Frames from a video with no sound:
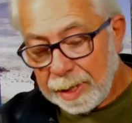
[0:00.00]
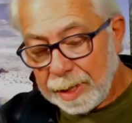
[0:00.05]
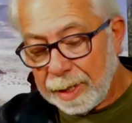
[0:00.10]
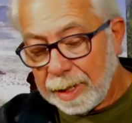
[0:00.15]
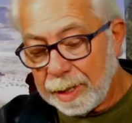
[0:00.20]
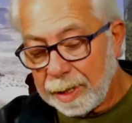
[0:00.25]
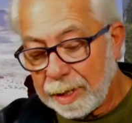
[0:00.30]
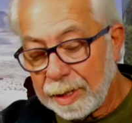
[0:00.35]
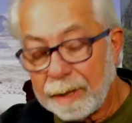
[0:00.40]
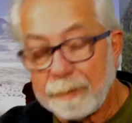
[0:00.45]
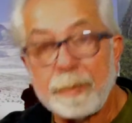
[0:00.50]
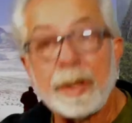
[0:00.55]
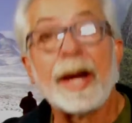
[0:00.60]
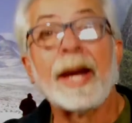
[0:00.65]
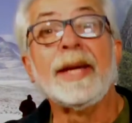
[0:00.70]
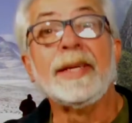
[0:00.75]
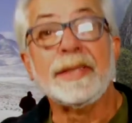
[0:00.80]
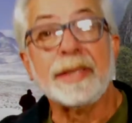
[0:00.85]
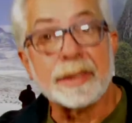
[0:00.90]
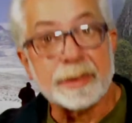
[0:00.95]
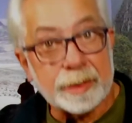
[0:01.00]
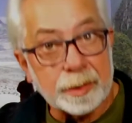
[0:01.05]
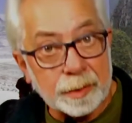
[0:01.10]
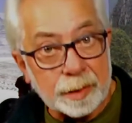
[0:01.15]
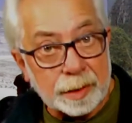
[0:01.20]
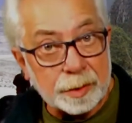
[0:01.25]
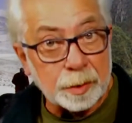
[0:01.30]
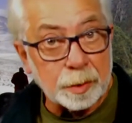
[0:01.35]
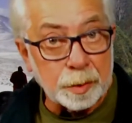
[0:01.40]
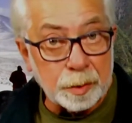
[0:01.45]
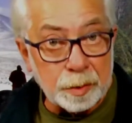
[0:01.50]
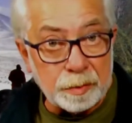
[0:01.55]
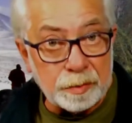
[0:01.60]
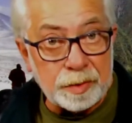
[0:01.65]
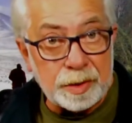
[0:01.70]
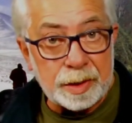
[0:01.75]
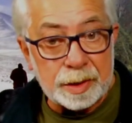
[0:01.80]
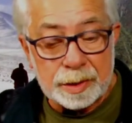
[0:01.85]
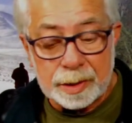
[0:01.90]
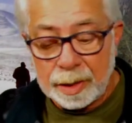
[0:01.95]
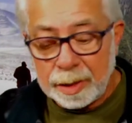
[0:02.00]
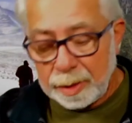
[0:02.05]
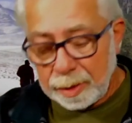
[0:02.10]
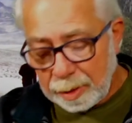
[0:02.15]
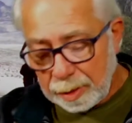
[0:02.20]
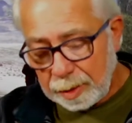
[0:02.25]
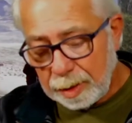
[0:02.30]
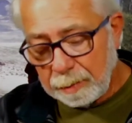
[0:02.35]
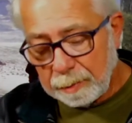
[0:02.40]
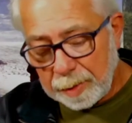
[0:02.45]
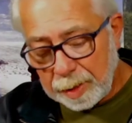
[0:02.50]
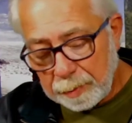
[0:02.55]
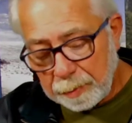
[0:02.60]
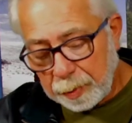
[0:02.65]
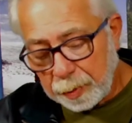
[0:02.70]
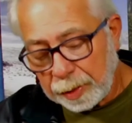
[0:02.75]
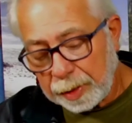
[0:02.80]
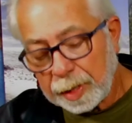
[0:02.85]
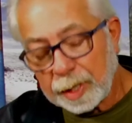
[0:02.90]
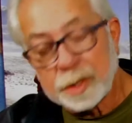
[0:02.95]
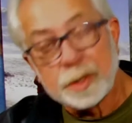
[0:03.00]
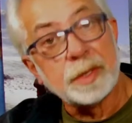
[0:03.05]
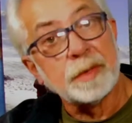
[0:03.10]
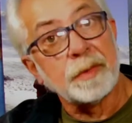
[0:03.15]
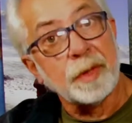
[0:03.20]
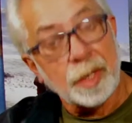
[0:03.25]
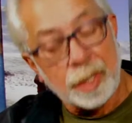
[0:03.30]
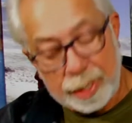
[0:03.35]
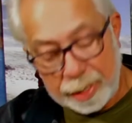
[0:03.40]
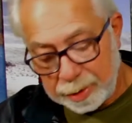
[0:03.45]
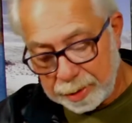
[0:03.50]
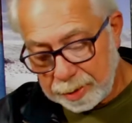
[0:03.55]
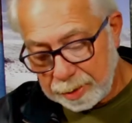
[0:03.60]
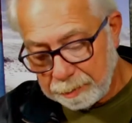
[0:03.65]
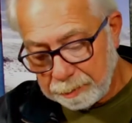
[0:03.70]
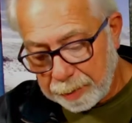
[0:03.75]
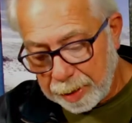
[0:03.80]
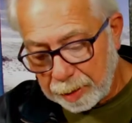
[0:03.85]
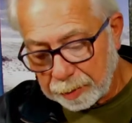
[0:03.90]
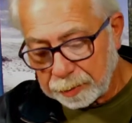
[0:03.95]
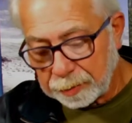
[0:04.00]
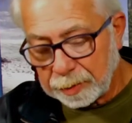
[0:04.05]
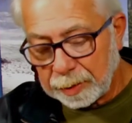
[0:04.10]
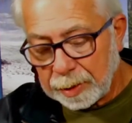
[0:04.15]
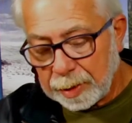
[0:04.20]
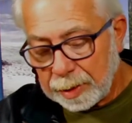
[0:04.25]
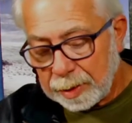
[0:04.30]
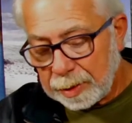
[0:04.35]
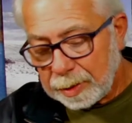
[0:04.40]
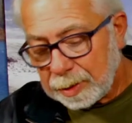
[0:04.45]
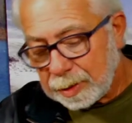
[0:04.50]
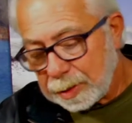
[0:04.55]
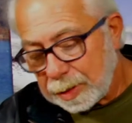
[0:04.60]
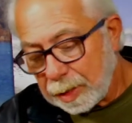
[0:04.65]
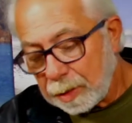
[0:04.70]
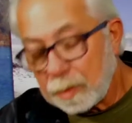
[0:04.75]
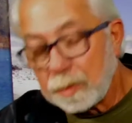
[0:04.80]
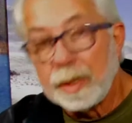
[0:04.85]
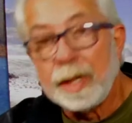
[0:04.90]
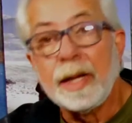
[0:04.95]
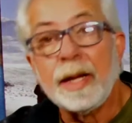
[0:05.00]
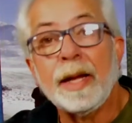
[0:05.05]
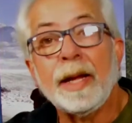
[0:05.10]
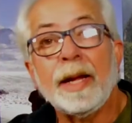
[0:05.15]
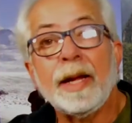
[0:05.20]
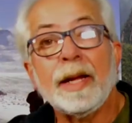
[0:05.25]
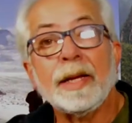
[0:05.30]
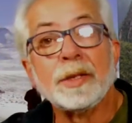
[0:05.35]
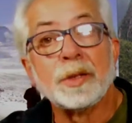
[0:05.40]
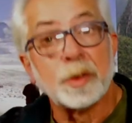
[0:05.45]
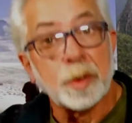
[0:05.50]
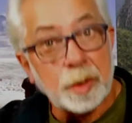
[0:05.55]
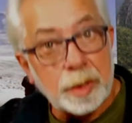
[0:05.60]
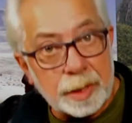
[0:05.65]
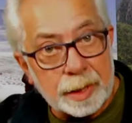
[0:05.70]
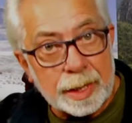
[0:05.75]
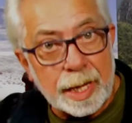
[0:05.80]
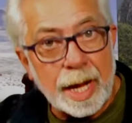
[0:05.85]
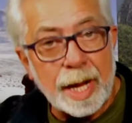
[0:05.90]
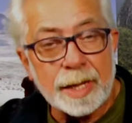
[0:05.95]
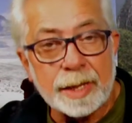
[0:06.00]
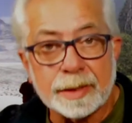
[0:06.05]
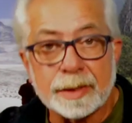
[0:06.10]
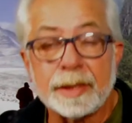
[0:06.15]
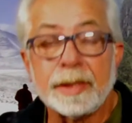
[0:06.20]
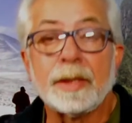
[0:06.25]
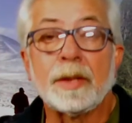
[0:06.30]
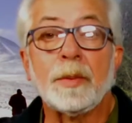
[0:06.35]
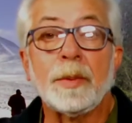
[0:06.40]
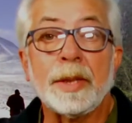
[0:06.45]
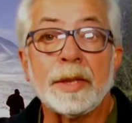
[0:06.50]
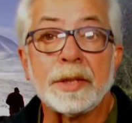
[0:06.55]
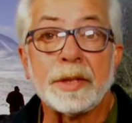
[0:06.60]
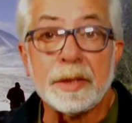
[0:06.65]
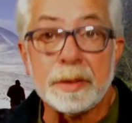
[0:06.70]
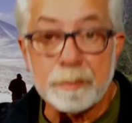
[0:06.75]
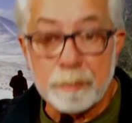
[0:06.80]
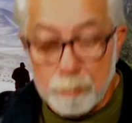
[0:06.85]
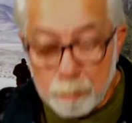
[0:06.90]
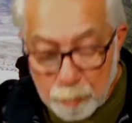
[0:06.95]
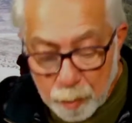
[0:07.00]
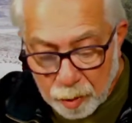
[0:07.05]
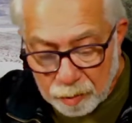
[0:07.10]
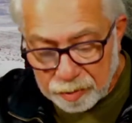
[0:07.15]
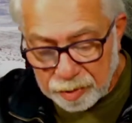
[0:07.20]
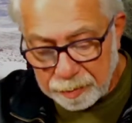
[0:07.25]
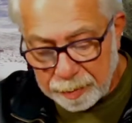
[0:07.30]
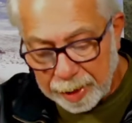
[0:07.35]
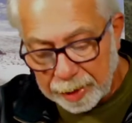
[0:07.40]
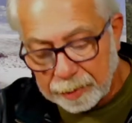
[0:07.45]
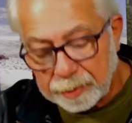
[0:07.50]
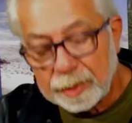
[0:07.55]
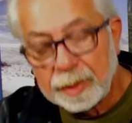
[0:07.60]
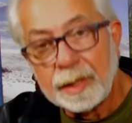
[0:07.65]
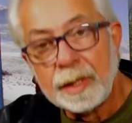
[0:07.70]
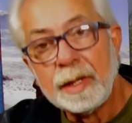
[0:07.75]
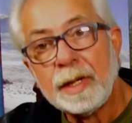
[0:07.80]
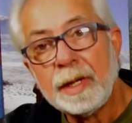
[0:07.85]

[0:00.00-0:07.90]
É, a paralisação das rodovias e também porque a Chevrolet Cipalto estão é, solidários aí com este movimento.